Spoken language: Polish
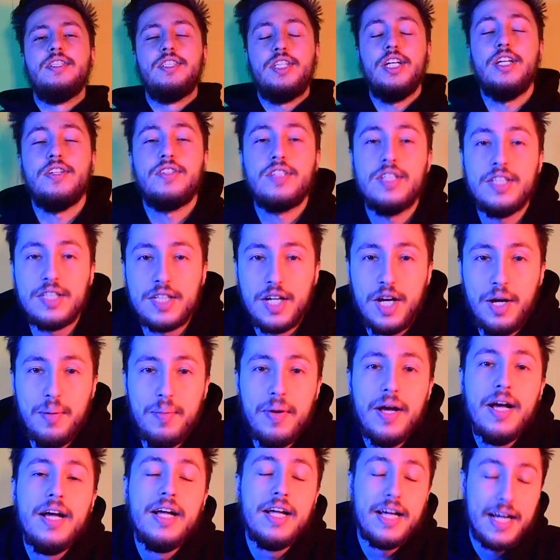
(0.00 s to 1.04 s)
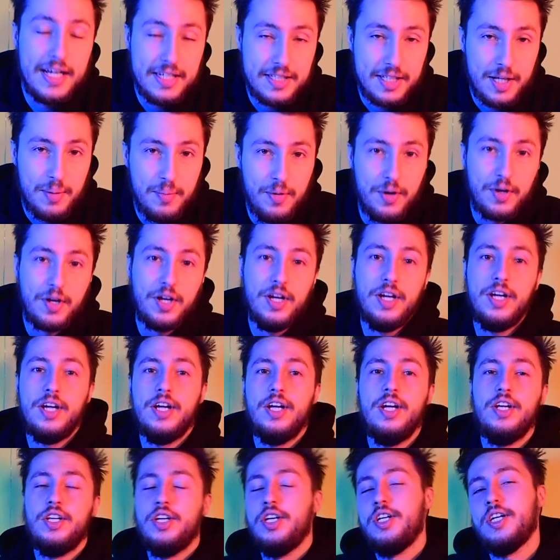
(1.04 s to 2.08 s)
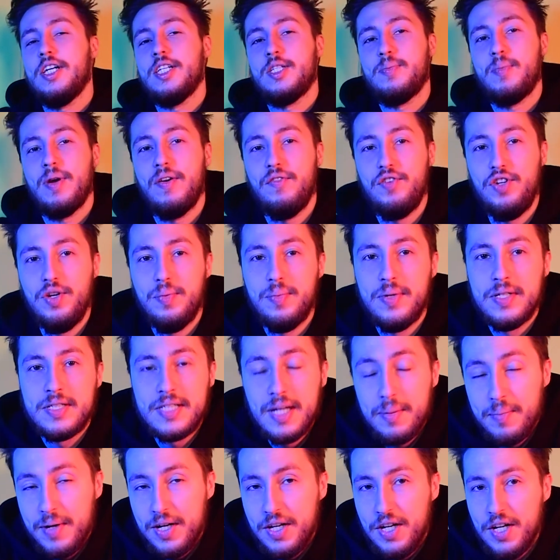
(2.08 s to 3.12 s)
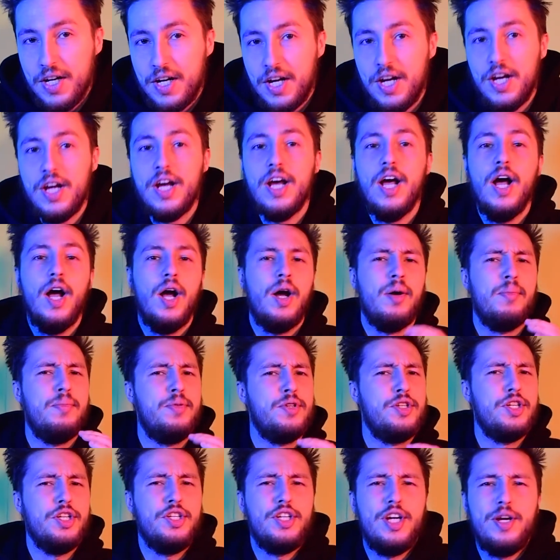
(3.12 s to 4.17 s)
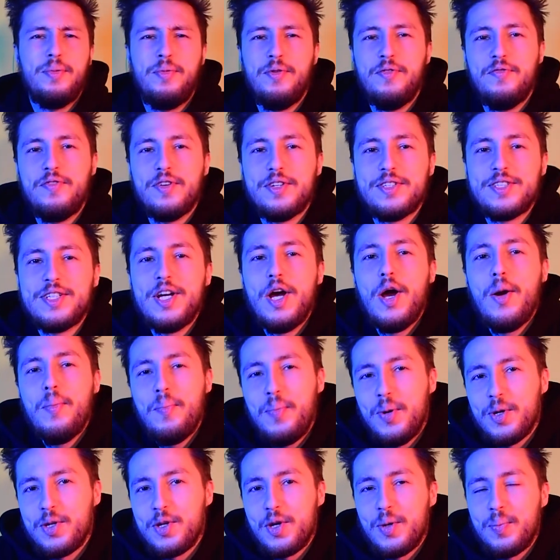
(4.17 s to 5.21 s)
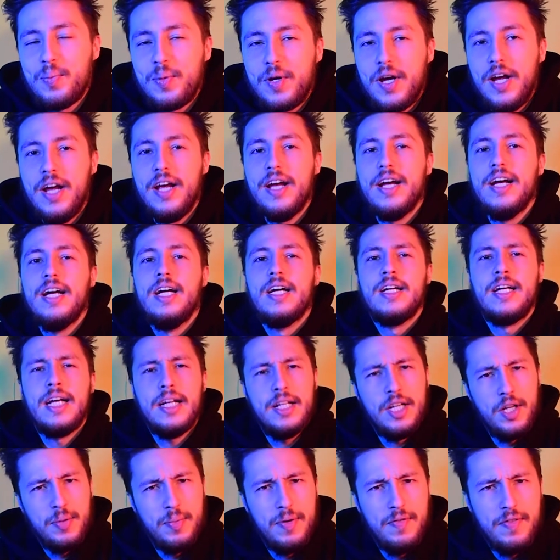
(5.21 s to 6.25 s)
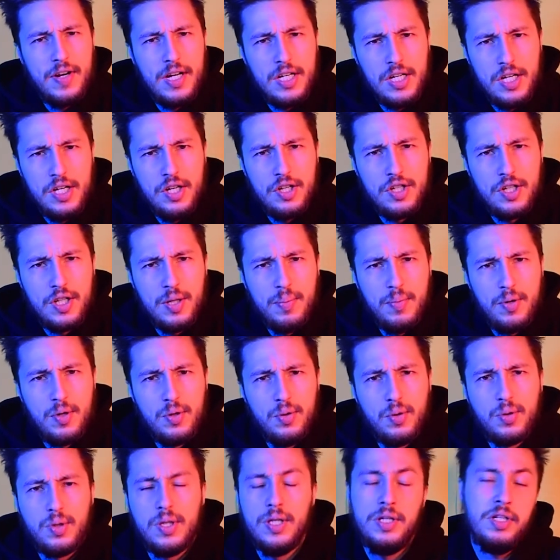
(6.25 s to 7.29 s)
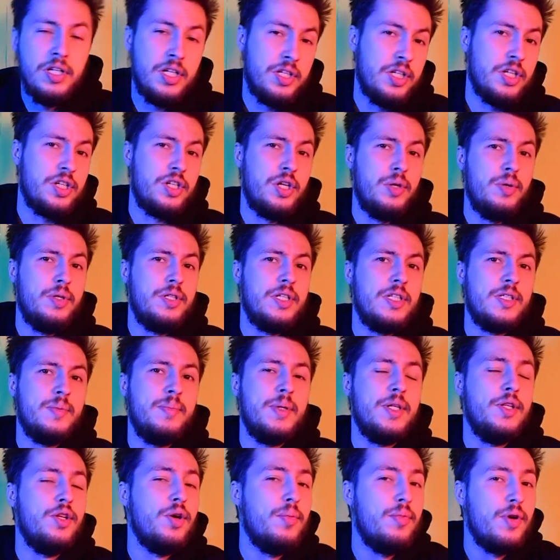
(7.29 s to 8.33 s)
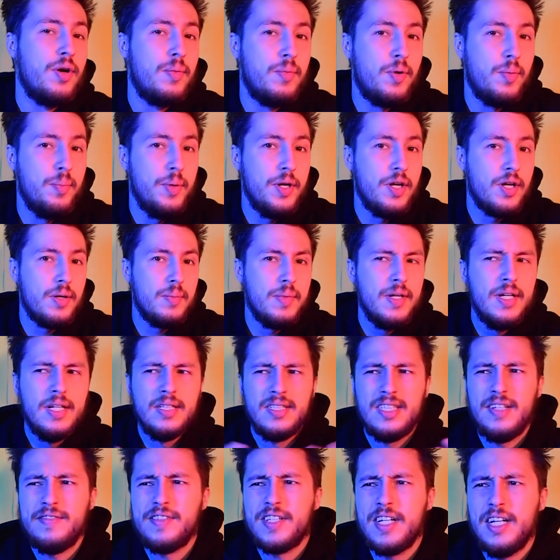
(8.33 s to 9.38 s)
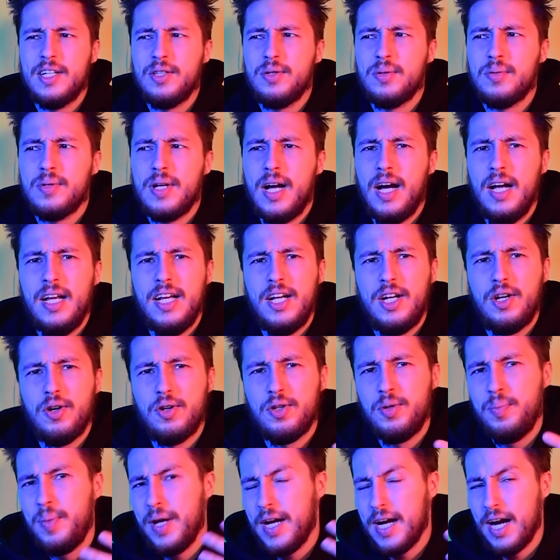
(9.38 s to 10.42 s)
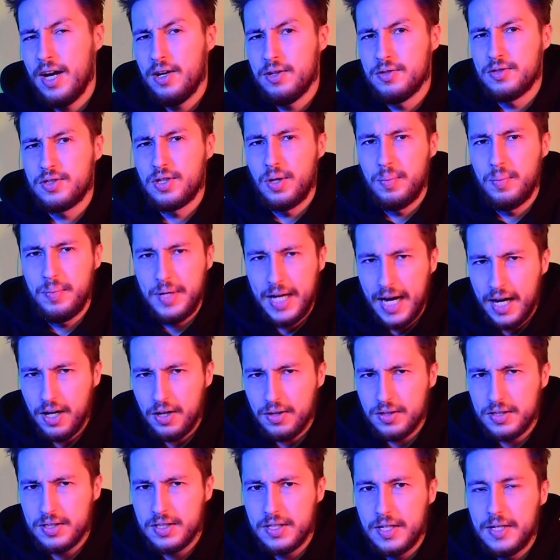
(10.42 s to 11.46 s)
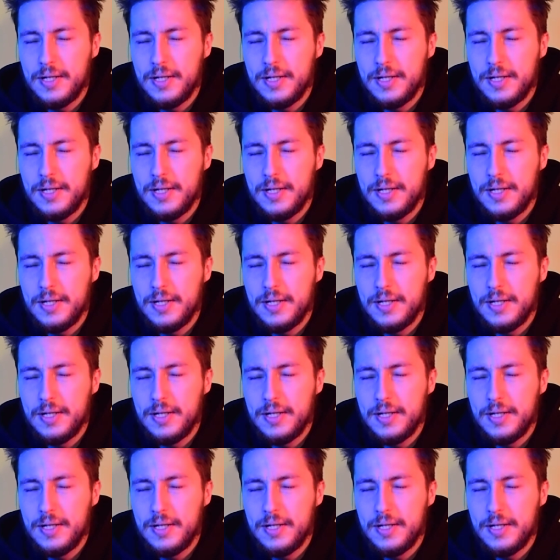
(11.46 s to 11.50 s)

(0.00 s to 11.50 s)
Cześć wszystkim, ja jestem Oki i dzisiaj sprawdzimy zamienniki, brzydziej mówiąc podróbki. Kiedyś mam wrażenie, że te produkty nie cieszyły się zbyt dobrą opinią ze względu na ich odbiegającą jakość,